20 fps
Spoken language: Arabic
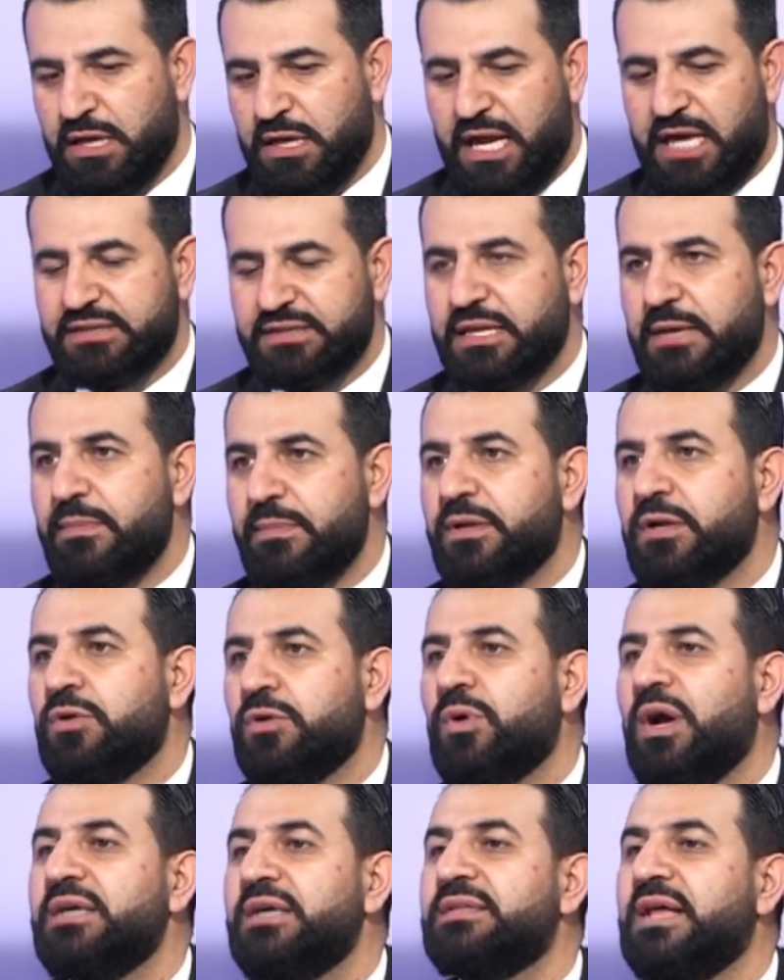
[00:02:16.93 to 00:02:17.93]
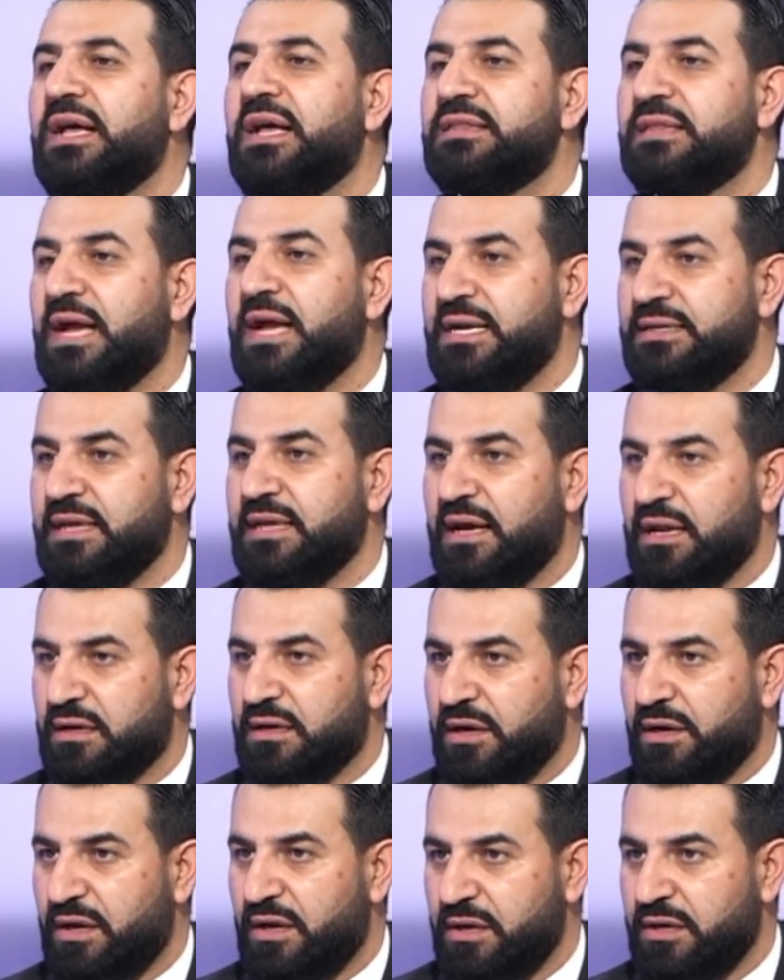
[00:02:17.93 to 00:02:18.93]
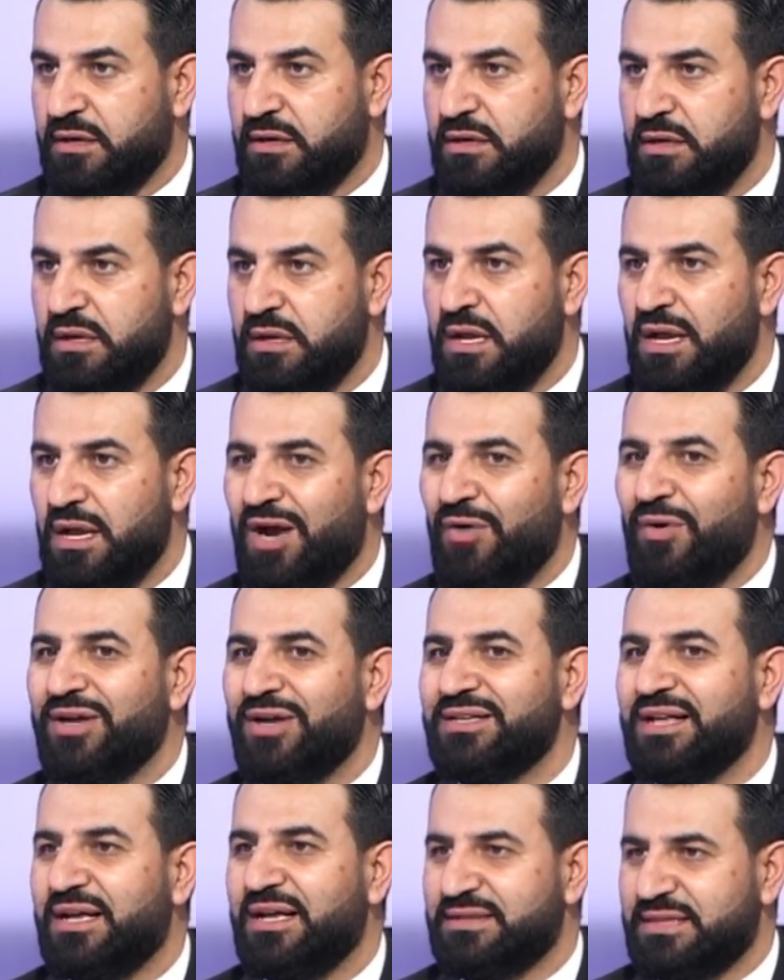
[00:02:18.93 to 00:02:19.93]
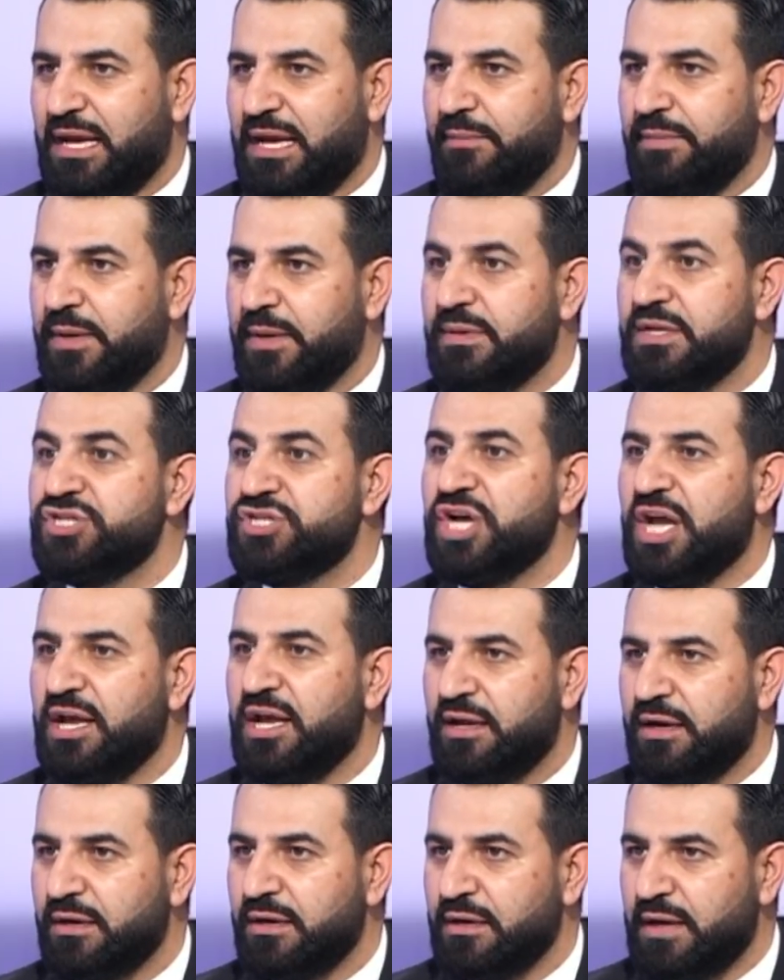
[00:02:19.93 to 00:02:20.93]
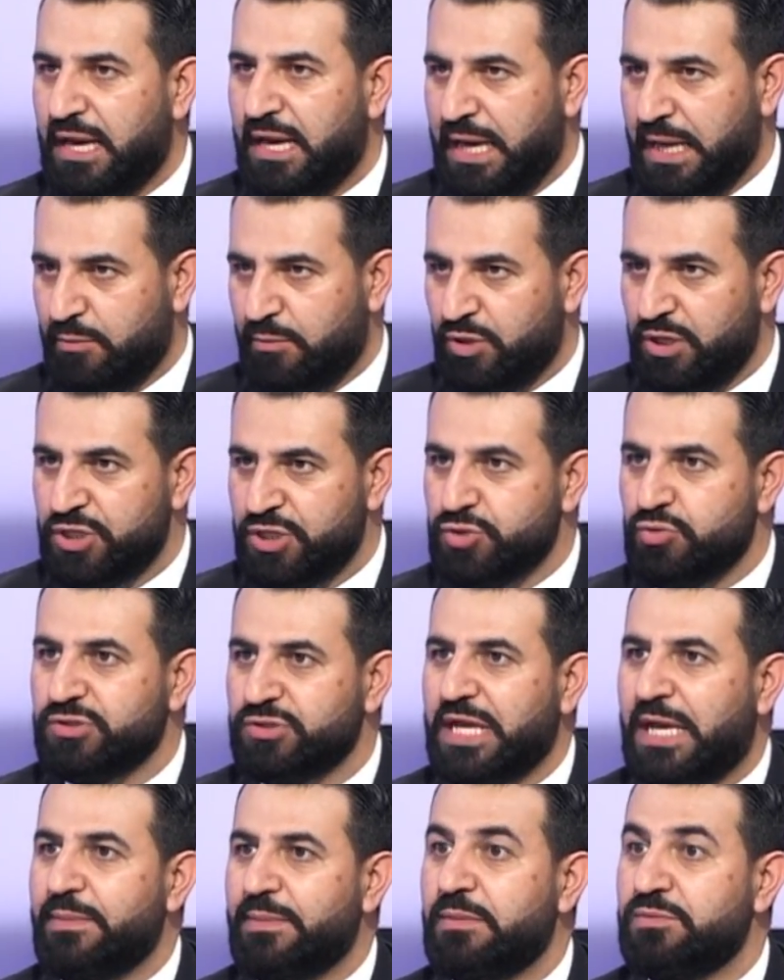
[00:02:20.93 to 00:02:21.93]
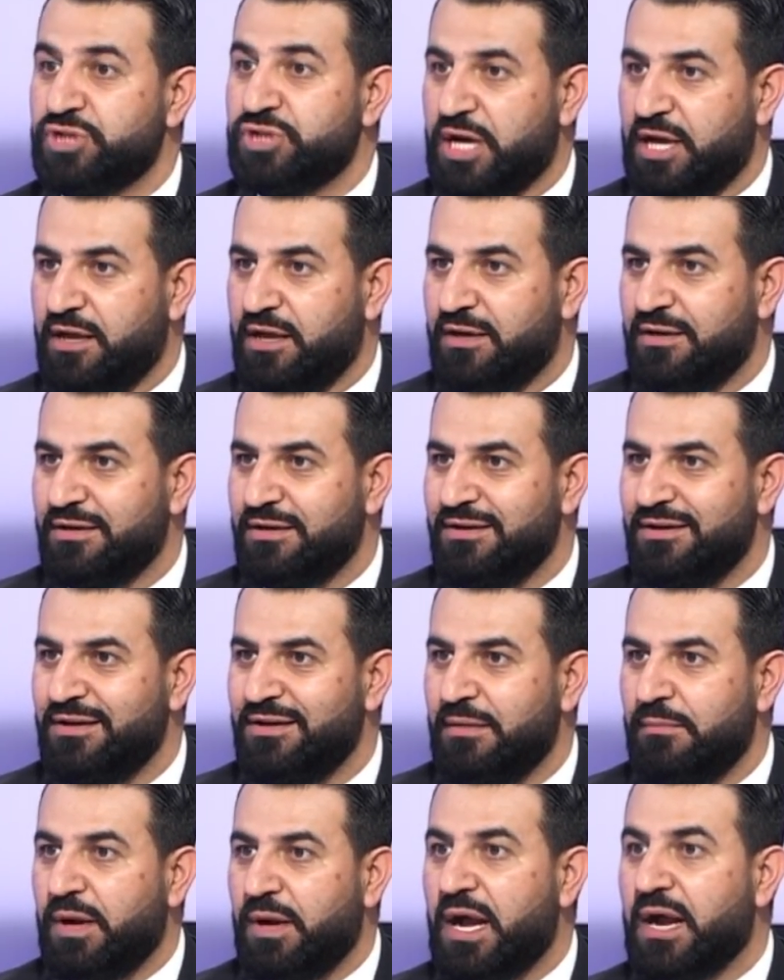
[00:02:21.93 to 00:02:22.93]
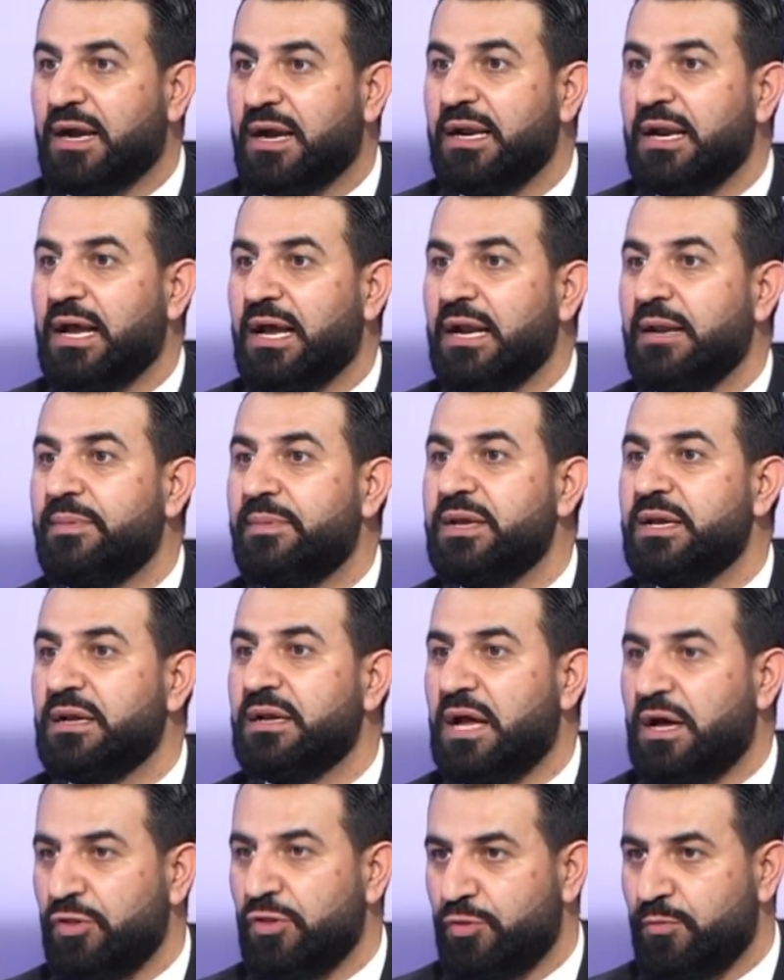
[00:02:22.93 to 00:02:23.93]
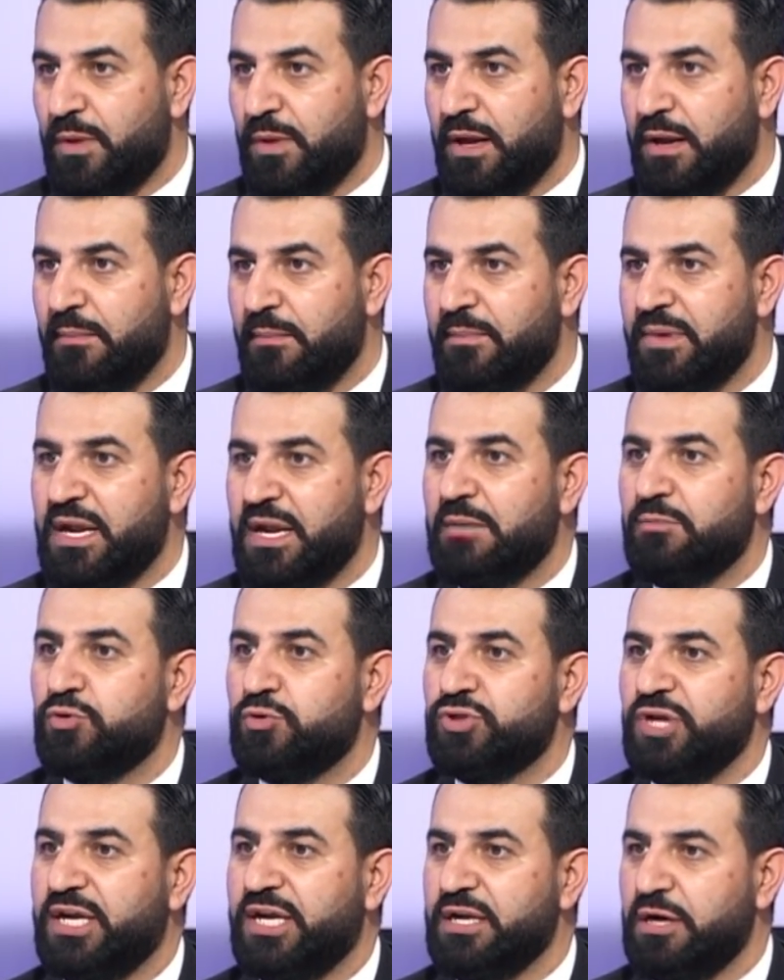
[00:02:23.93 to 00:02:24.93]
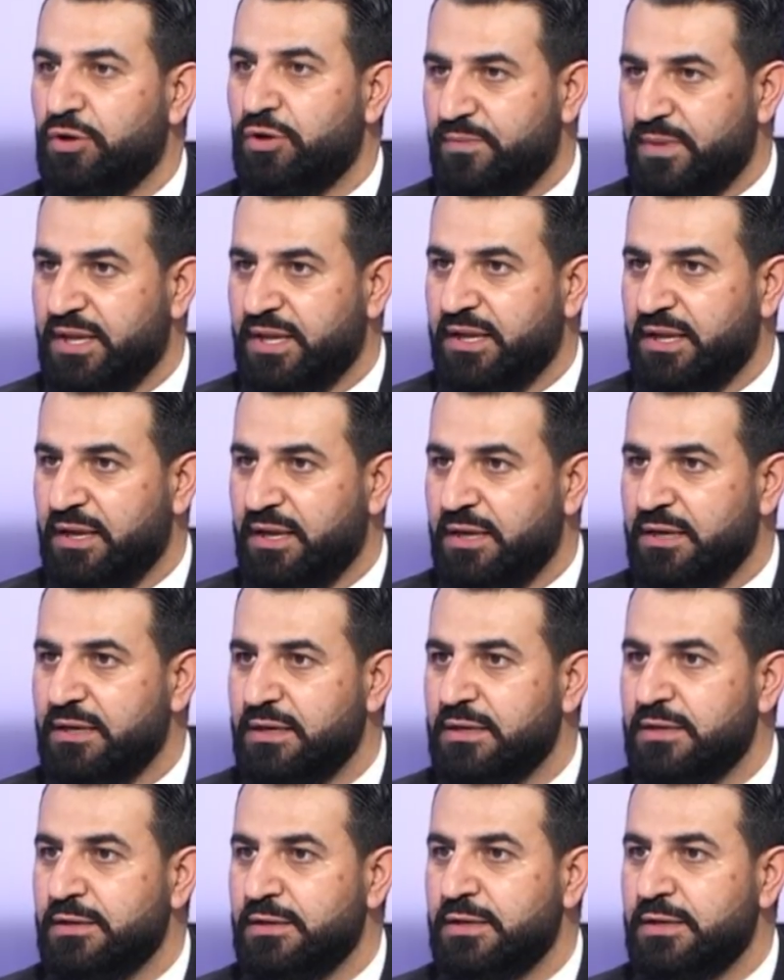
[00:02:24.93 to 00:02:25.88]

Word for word: لحتى يمرروا هيدا هيدا القرار او هيدا التعميم الجائر هلا بقول شو تعميم جائر بحق الأغلبية الأعظمى من المودعين اللبنانيين